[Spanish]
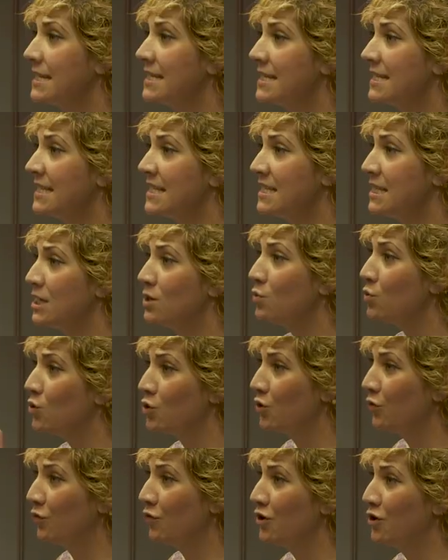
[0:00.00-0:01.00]
ese testículo
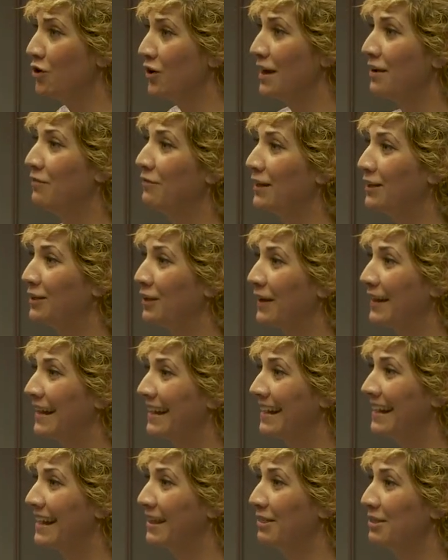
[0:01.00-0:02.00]
no fue lo que le faltaba a la
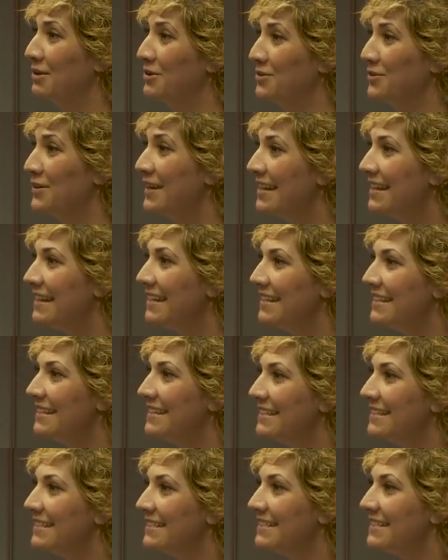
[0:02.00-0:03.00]
relación.
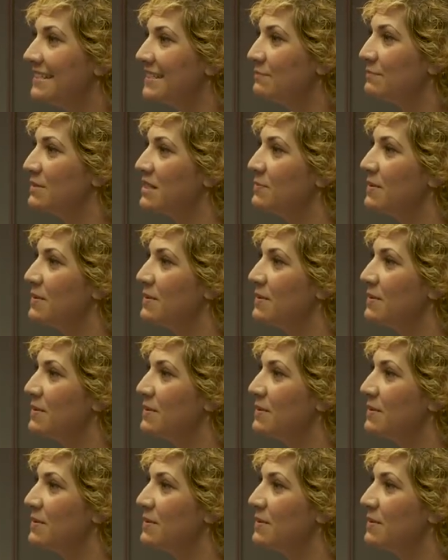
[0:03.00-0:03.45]
Más